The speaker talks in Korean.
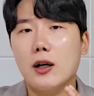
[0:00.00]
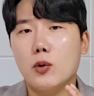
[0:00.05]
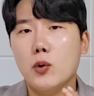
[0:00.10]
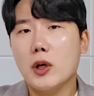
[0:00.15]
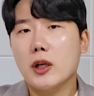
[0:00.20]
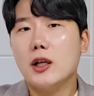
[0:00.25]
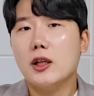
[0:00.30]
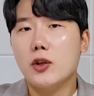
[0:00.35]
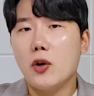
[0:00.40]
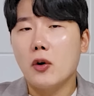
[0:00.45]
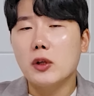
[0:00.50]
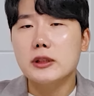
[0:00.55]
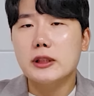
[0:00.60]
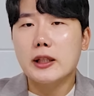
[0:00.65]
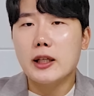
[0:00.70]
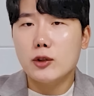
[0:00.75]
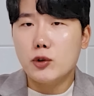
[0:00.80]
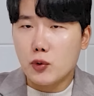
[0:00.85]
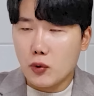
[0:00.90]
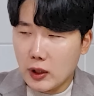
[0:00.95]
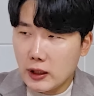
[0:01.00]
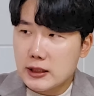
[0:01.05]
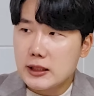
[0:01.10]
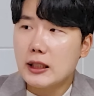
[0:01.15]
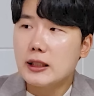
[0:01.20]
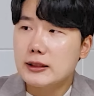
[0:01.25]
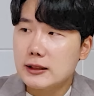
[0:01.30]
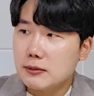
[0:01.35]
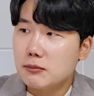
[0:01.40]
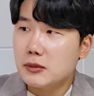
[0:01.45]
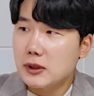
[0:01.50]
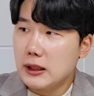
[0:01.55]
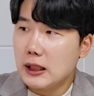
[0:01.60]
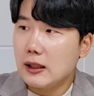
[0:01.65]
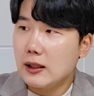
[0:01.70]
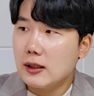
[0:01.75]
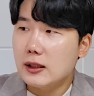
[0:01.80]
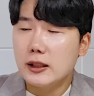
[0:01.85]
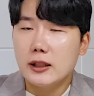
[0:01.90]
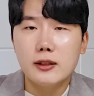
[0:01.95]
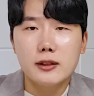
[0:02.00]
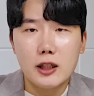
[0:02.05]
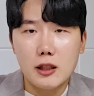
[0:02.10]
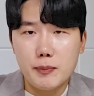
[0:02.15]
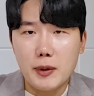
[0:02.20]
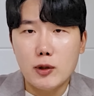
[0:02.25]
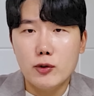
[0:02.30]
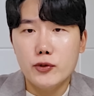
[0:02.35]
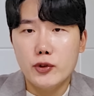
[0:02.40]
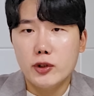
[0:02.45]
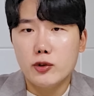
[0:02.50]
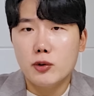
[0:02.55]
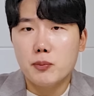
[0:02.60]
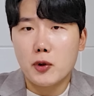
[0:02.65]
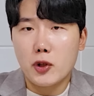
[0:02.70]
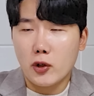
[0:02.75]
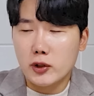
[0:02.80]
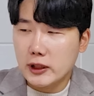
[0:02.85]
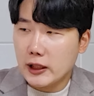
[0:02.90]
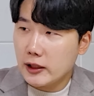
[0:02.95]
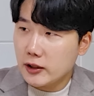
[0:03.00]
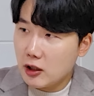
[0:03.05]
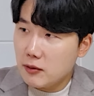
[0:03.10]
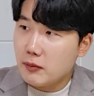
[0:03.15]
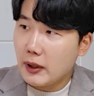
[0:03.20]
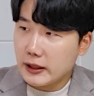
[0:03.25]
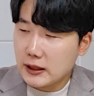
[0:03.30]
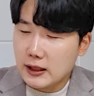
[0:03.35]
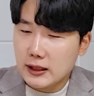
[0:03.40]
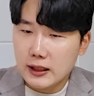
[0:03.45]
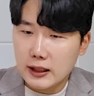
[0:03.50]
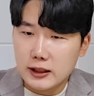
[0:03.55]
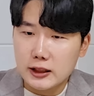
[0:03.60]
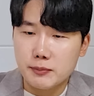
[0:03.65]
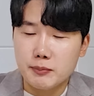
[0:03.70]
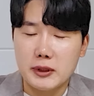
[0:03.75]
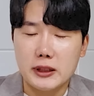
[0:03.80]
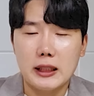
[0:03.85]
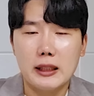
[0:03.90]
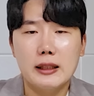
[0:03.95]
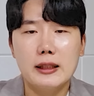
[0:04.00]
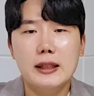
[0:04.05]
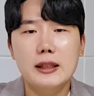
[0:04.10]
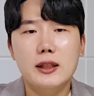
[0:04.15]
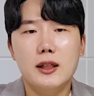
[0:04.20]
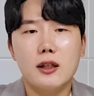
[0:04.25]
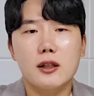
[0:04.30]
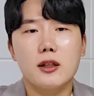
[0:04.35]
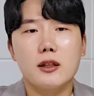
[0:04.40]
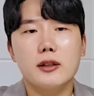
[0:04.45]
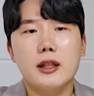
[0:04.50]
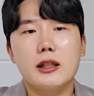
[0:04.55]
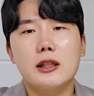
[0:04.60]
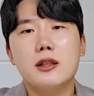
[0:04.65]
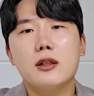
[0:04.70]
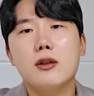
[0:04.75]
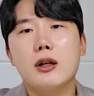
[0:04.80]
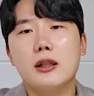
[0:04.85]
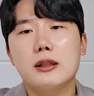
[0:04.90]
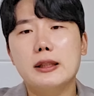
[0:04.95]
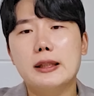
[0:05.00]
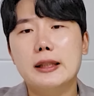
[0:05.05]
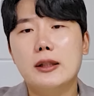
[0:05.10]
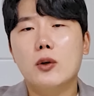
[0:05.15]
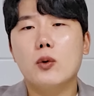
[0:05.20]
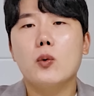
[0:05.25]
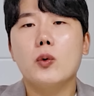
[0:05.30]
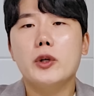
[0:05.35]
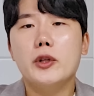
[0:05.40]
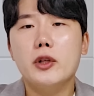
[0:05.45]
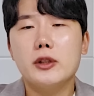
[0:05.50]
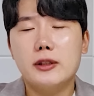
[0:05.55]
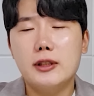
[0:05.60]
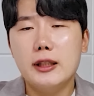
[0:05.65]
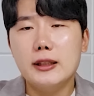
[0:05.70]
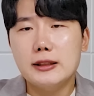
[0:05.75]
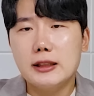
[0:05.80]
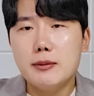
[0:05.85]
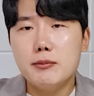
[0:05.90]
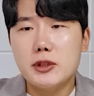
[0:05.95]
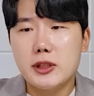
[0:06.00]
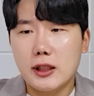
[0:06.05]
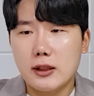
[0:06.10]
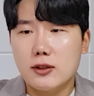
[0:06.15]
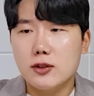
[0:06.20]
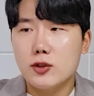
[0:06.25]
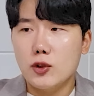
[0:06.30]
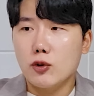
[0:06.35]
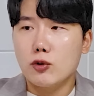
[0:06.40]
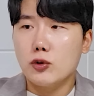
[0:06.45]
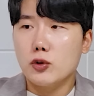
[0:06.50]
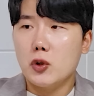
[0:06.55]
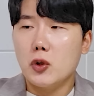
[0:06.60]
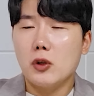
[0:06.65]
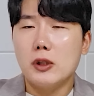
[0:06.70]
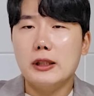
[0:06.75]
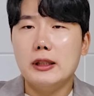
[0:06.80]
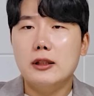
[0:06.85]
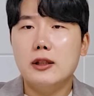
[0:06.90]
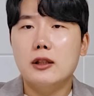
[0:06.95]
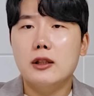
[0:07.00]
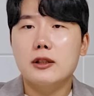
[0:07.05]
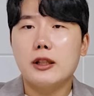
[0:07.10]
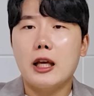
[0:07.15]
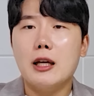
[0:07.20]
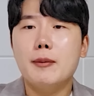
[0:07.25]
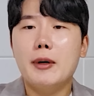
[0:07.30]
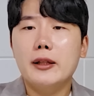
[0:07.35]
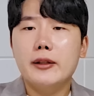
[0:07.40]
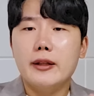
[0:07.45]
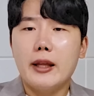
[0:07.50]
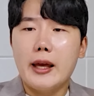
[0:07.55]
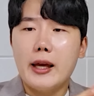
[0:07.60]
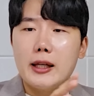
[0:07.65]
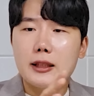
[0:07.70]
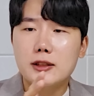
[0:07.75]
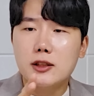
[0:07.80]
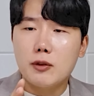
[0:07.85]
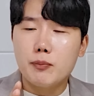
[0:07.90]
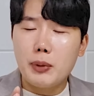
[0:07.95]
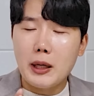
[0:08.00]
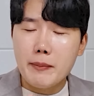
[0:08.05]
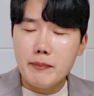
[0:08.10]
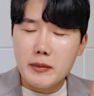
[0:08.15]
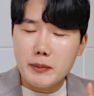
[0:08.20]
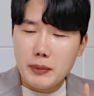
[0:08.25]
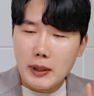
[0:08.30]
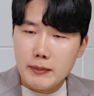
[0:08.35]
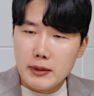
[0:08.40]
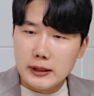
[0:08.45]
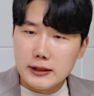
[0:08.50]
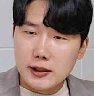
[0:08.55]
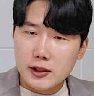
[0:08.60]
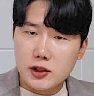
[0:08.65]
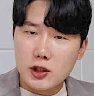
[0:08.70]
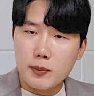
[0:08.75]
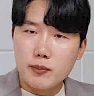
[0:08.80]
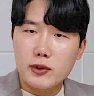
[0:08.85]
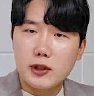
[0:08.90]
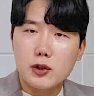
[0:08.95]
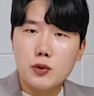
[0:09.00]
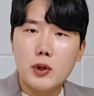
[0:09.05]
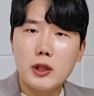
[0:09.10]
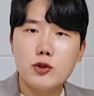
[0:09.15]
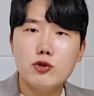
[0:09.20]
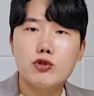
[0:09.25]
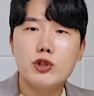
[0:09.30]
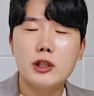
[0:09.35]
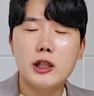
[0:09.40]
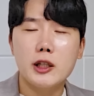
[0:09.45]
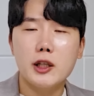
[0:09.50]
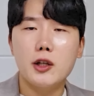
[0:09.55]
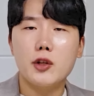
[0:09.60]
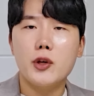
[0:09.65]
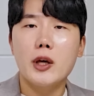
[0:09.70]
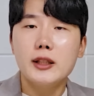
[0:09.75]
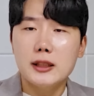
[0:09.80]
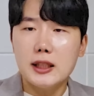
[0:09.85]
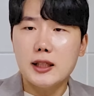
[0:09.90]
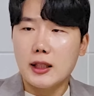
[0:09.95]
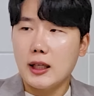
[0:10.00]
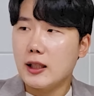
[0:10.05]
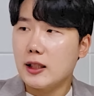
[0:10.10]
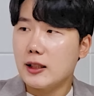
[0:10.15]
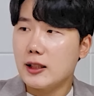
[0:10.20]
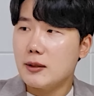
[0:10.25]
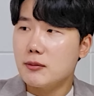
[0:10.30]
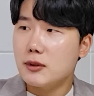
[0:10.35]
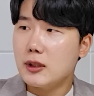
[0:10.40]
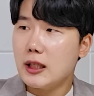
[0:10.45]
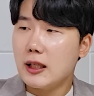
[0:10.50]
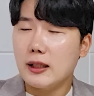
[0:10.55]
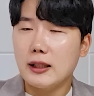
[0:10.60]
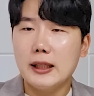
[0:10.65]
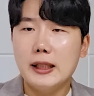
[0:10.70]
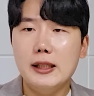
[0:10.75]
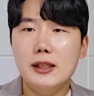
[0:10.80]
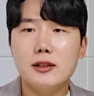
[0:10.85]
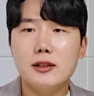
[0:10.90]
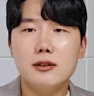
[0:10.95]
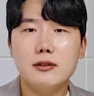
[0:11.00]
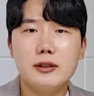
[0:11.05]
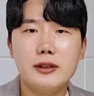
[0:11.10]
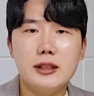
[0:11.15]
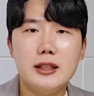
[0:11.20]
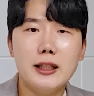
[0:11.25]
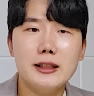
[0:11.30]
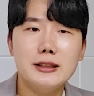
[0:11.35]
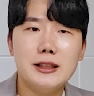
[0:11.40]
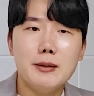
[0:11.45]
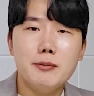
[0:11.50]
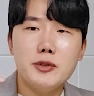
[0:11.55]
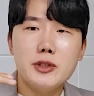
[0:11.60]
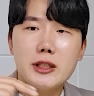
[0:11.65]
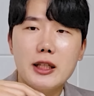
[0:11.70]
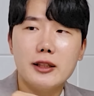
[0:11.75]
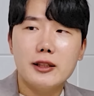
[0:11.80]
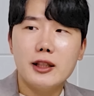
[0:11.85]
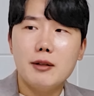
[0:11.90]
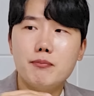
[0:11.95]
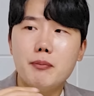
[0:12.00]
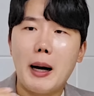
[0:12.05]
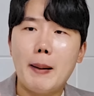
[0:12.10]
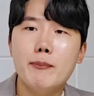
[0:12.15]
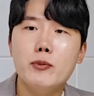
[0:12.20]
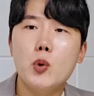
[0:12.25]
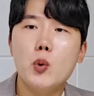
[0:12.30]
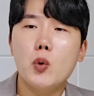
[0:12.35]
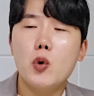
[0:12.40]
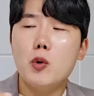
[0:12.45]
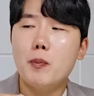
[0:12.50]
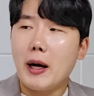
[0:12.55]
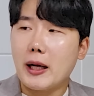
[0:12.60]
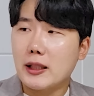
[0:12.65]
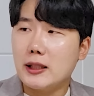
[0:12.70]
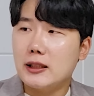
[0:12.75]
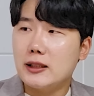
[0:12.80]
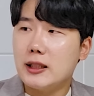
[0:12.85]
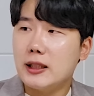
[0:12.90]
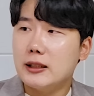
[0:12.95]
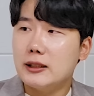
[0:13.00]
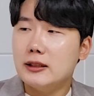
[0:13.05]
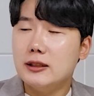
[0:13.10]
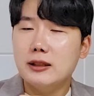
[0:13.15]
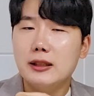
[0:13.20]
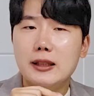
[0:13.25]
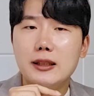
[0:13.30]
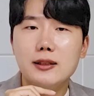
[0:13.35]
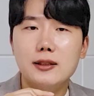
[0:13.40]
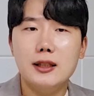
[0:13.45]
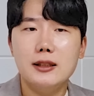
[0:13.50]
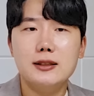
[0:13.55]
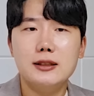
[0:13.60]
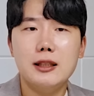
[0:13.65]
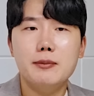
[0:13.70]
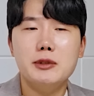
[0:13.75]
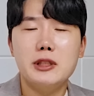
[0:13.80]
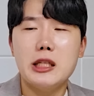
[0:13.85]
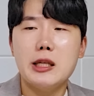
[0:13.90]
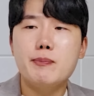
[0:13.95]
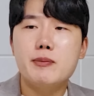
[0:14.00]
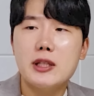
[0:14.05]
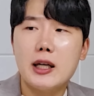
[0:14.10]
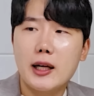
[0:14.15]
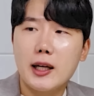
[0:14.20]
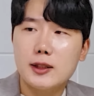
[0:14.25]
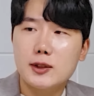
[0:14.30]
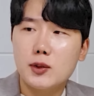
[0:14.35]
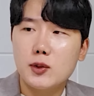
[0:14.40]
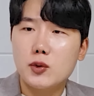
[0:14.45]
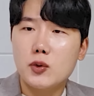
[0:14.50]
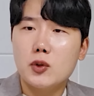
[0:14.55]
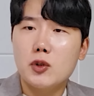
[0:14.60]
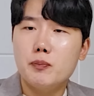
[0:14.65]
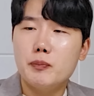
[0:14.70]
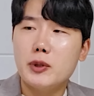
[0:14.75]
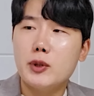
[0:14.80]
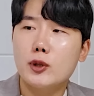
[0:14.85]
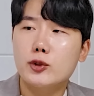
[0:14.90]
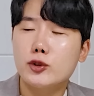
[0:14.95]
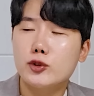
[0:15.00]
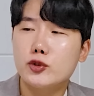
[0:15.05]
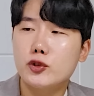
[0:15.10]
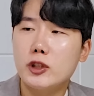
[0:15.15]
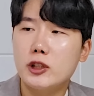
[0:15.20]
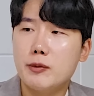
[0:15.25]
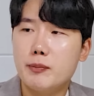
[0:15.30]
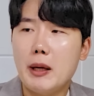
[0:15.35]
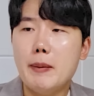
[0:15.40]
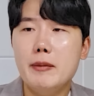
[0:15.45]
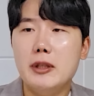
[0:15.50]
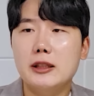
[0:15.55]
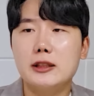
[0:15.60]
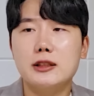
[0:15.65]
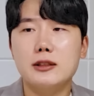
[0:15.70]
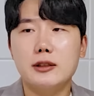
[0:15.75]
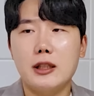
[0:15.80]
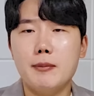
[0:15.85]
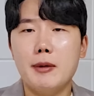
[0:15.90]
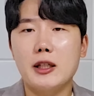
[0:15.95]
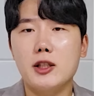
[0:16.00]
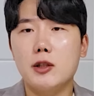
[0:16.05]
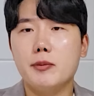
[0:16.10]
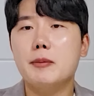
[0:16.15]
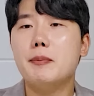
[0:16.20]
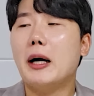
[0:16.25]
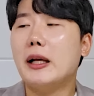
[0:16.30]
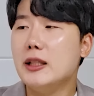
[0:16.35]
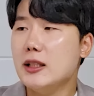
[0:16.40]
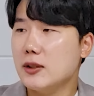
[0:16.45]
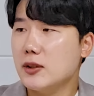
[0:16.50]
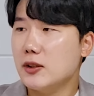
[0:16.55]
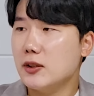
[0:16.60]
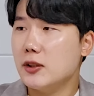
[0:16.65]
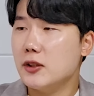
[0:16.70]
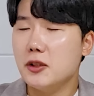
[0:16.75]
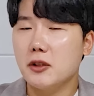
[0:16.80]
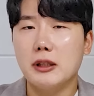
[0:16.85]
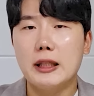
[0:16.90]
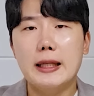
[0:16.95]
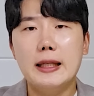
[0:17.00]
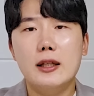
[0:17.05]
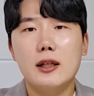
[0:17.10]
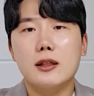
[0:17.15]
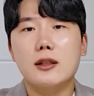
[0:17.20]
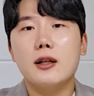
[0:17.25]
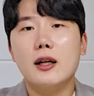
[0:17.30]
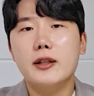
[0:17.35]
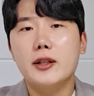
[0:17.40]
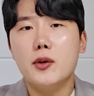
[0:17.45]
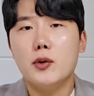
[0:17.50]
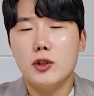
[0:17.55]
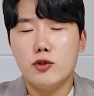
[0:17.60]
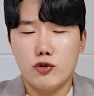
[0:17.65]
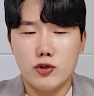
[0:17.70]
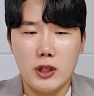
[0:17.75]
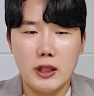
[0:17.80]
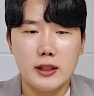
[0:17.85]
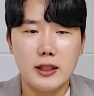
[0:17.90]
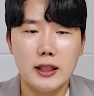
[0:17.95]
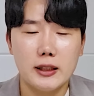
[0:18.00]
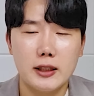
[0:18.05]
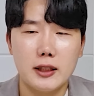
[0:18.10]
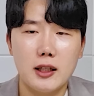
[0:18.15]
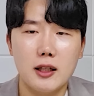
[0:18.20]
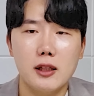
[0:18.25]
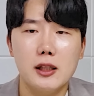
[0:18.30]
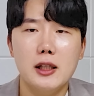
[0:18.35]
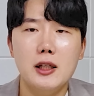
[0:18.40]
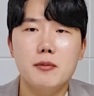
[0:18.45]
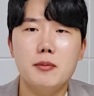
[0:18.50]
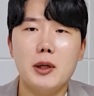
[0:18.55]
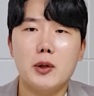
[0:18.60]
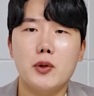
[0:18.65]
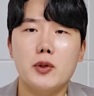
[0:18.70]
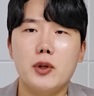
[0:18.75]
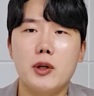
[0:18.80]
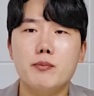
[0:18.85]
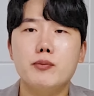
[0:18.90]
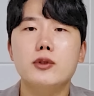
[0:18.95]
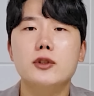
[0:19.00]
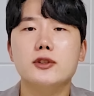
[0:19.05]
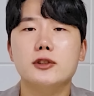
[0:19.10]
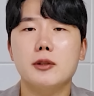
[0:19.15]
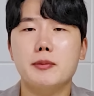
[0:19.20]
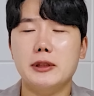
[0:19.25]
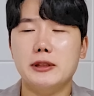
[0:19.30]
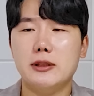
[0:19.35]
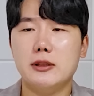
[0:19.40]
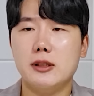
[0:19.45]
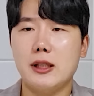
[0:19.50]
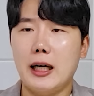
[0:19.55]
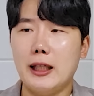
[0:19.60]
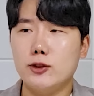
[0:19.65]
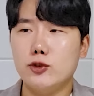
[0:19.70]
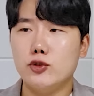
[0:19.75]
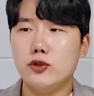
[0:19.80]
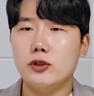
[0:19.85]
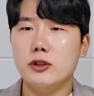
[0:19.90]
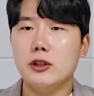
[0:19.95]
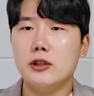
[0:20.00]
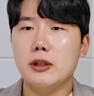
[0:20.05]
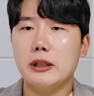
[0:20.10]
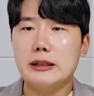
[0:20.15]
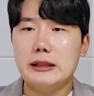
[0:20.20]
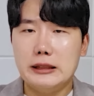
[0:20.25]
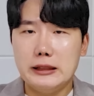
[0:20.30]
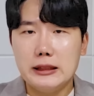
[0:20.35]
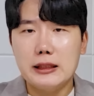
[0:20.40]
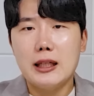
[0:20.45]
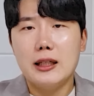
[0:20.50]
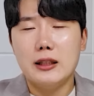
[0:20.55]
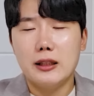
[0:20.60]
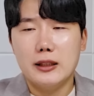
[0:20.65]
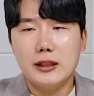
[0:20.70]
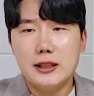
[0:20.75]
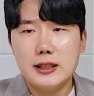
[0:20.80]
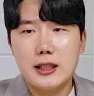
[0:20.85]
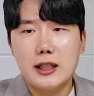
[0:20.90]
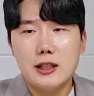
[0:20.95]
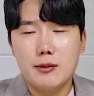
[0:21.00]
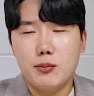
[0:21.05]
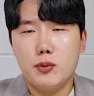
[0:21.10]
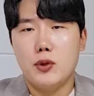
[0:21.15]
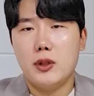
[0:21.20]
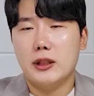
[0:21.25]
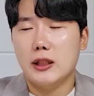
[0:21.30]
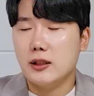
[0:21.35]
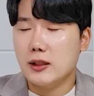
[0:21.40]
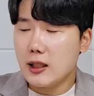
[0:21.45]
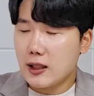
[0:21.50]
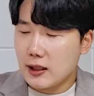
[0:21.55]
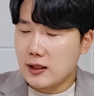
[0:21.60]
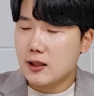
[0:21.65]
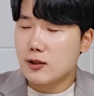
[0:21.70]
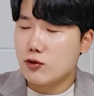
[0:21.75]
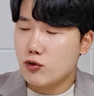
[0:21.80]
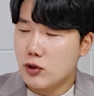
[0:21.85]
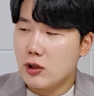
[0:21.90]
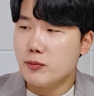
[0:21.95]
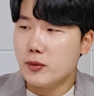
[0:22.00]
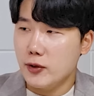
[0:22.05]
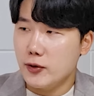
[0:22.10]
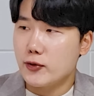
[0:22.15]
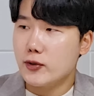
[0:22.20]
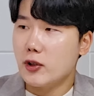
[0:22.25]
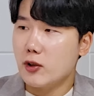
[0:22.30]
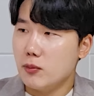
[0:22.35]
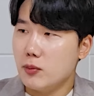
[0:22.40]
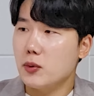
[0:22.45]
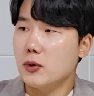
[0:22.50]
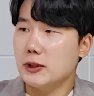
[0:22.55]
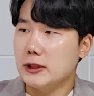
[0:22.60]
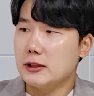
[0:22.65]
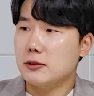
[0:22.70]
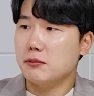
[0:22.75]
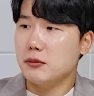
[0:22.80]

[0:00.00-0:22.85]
고객과 경쟁해도 괜찮습니다. 어. 인텔 파운드리도 경쟁하는 건 마찬가지입니다. 아, 그런데 그러 오히려 TSMC 같은 경우도 어, 대만 내에서 판, 패밀리스 기업들과 유기관계가 굉장히 강하기 때문에 TSMC한테 맘 놓고 맡기기에는 TSMC 입장에서도 밀어줄 수 있는 패밀리스 대만 기업이 많이 있거든요. 그런 내용이 중요한 게 아니라 바로 이러한풀 서비스를 갖추는 그러한 시간, 시간이 필요하다는 게 가장 중요한 변수라고 보고 있습니다.